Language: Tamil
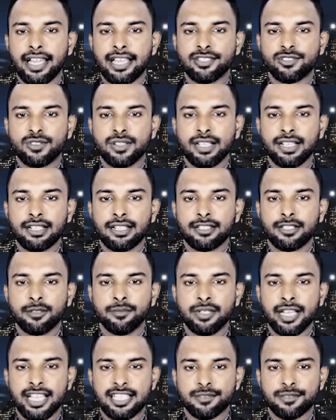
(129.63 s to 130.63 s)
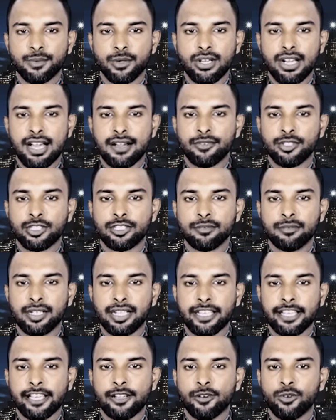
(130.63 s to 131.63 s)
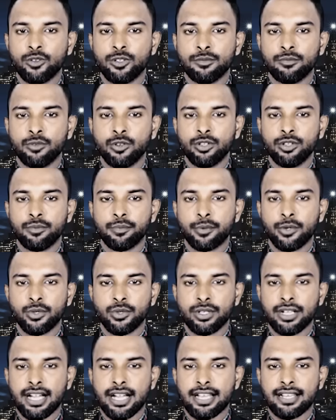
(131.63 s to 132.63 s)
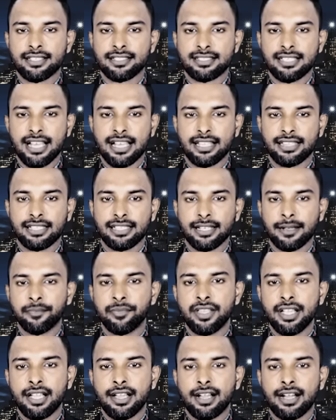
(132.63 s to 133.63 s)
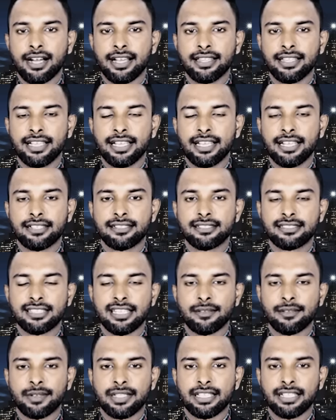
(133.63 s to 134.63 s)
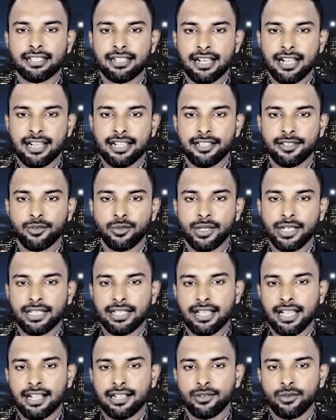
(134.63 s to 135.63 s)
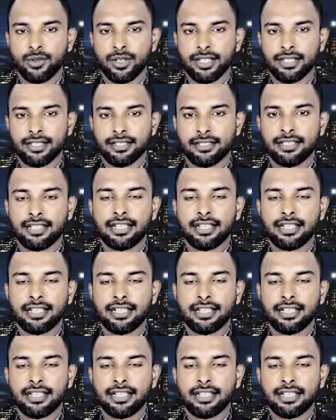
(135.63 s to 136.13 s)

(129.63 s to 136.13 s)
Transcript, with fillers: இஸ்ரேலுக்கும் ஹெஸ்போல்லாவுக்கும் இடையே ஒரு முழு போருக்கான சாத்தியம் அதிகரித்து செல்வதை காணக்கூடியதாக உள்ளது